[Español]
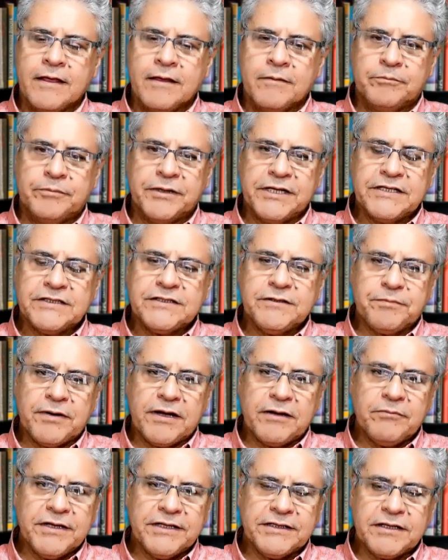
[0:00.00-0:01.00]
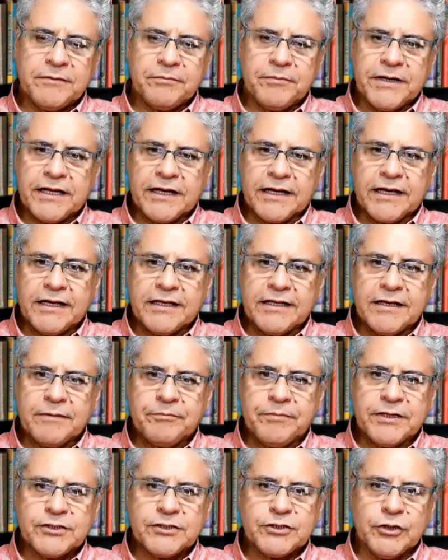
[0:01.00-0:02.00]
principalmente para aquellas
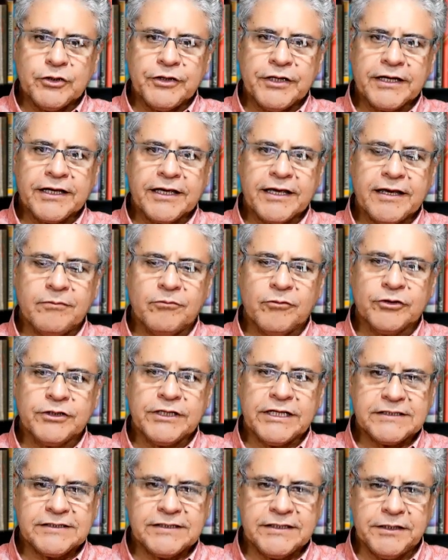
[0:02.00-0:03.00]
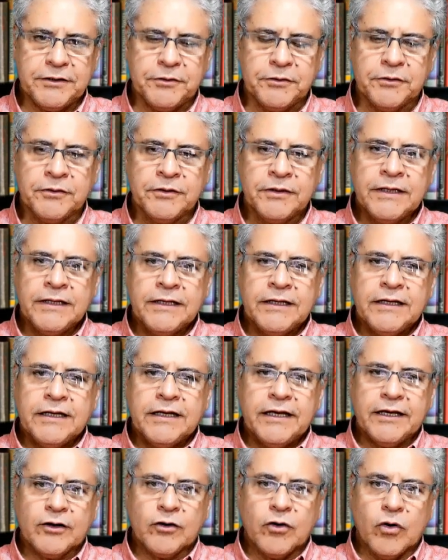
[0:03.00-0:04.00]
personas que hemos nacido
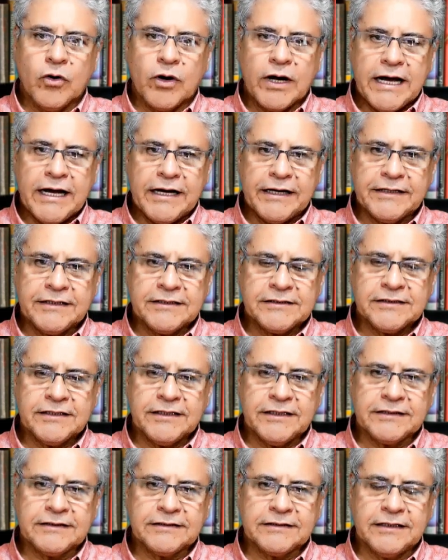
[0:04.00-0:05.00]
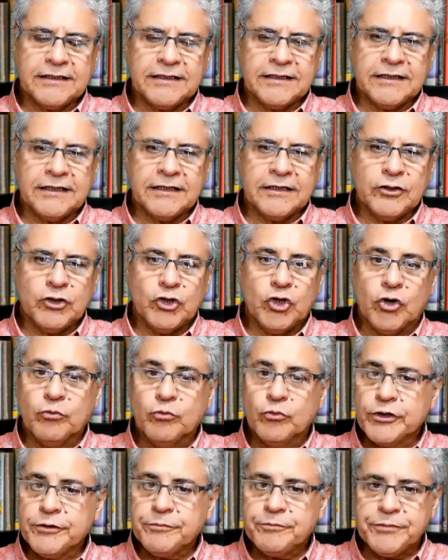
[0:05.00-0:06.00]
en hogares este, no
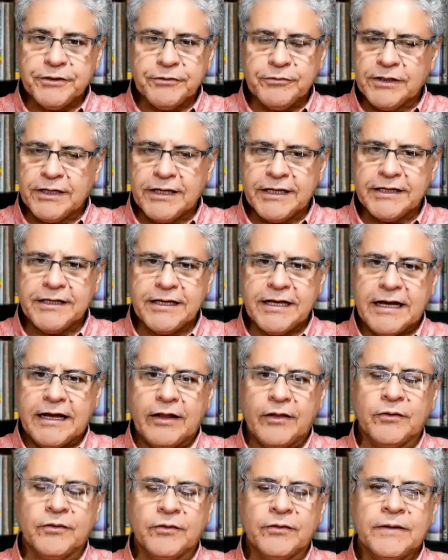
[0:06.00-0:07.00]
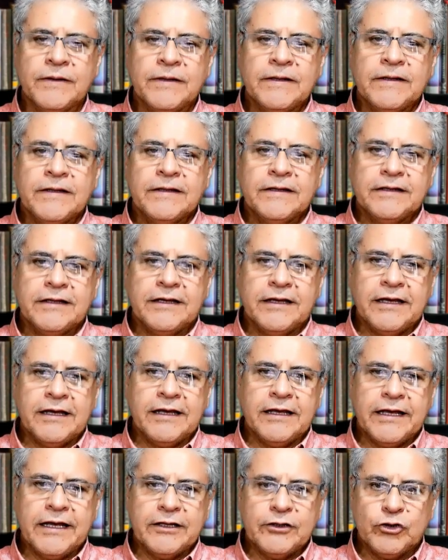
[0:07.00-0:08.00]
muy privilegiados
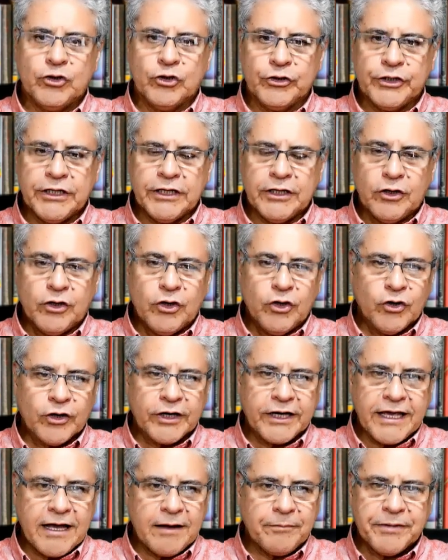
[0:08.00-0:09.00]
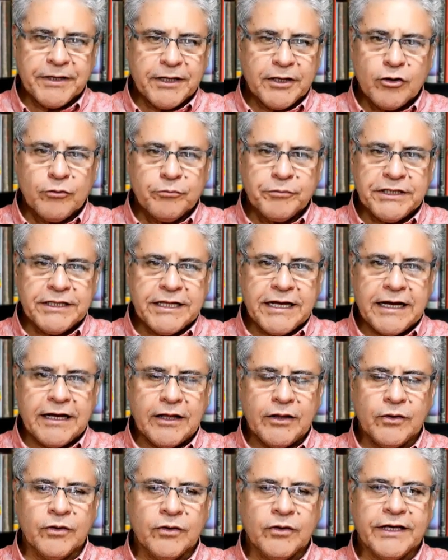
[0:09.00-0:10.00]
eh, en donde lo que ha
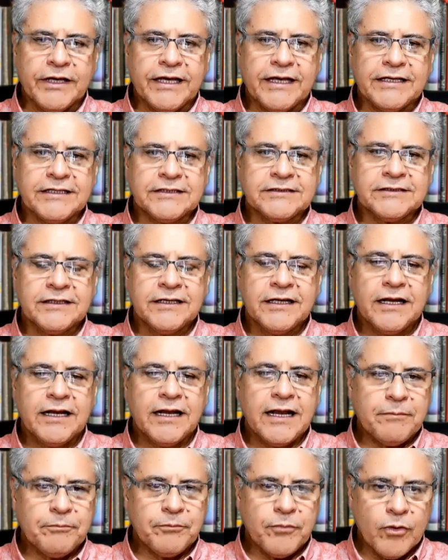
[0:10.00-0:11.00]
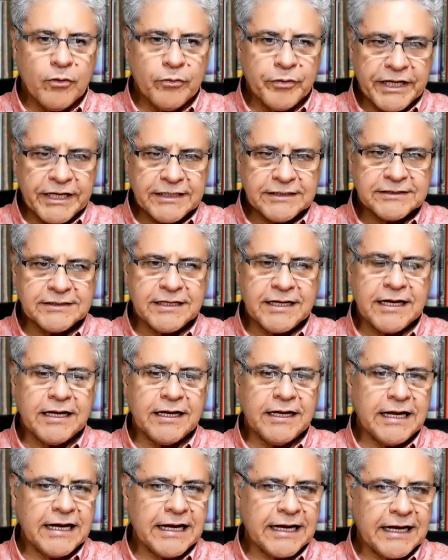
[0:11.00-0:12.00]
predominado es la pobreza,
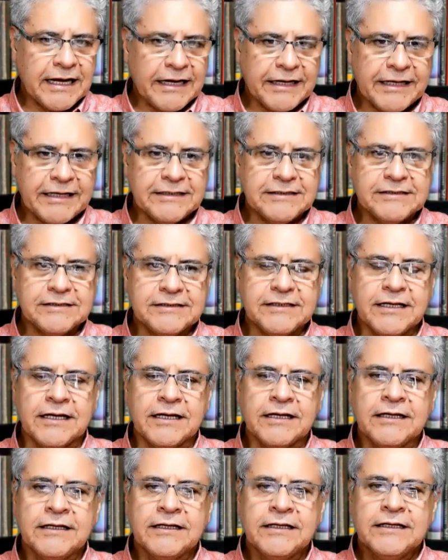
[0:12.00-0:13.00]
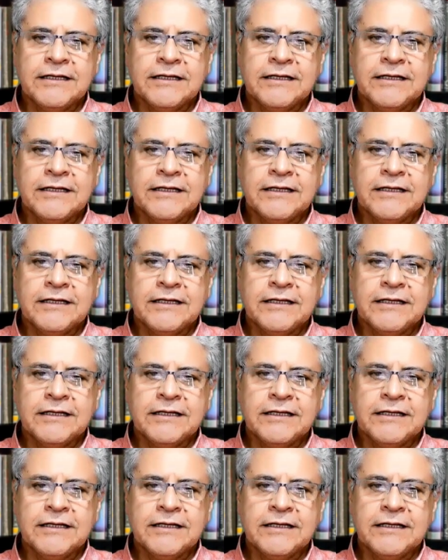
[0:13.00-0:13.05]
la carencia